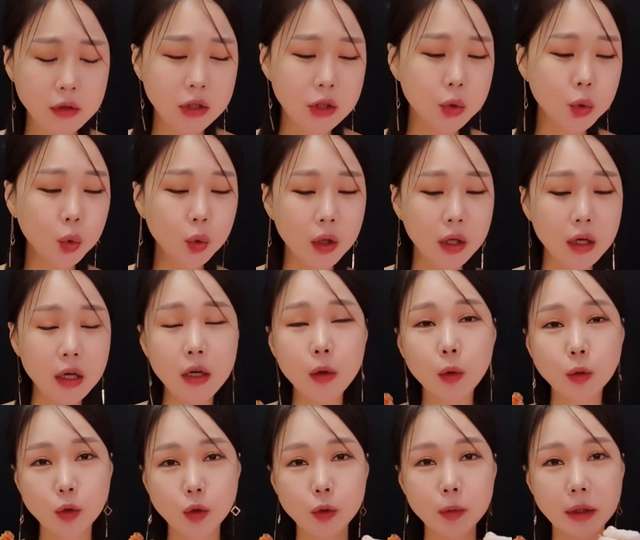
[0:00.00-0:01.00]
기존에
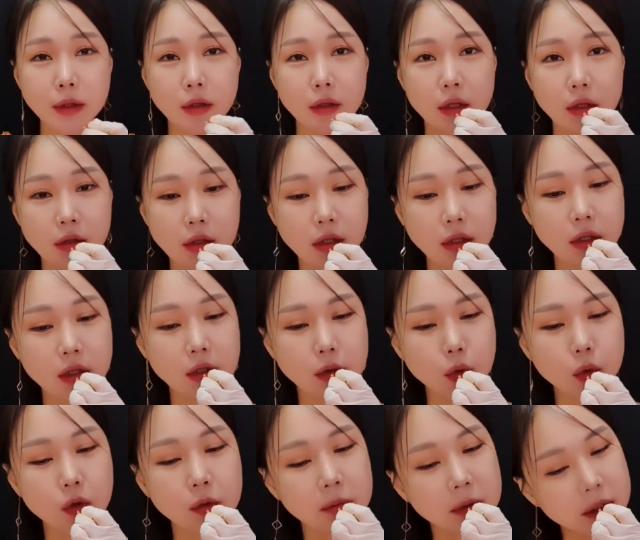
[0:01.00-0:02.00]
고추바사삭 치킨이
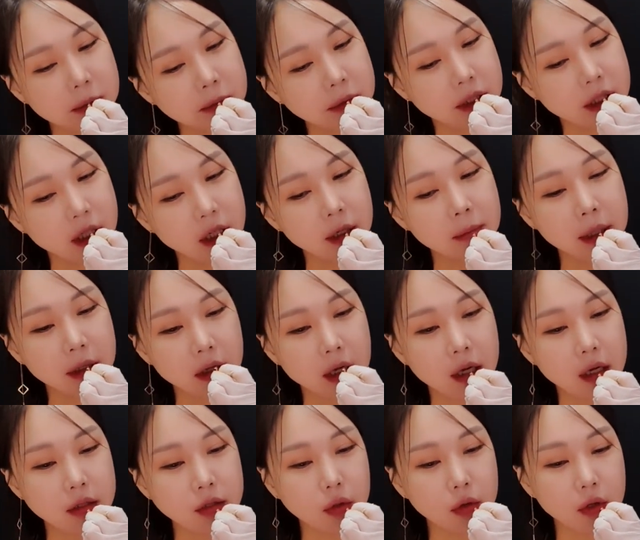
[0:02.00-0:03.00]
조금 심심하다
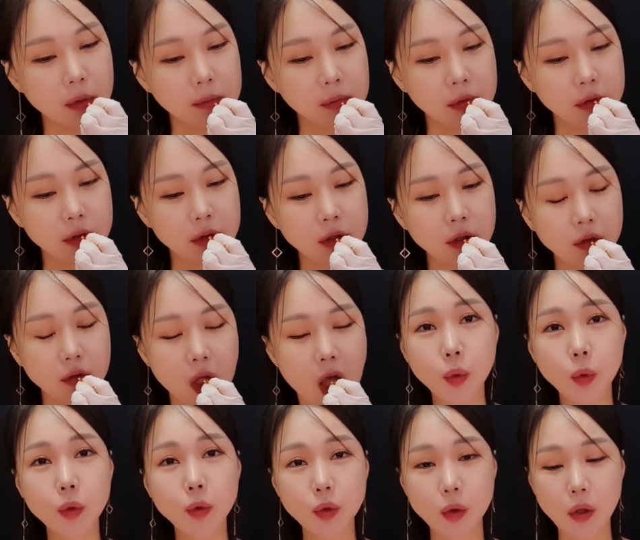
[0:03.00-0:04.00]
하셨던 분들은
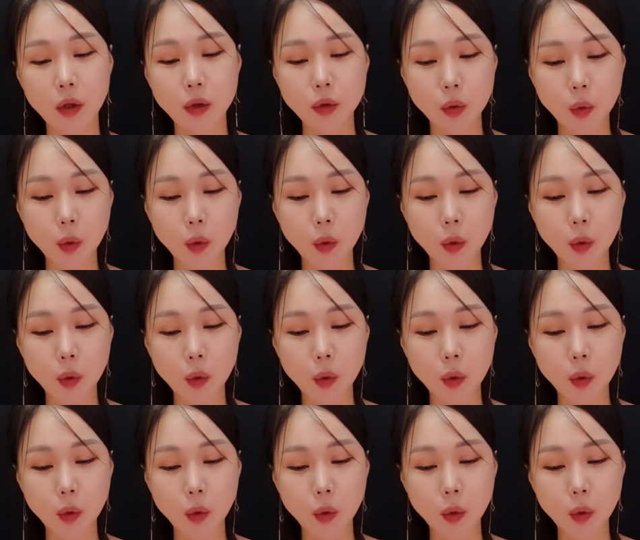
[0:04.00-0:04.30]
요거를 되게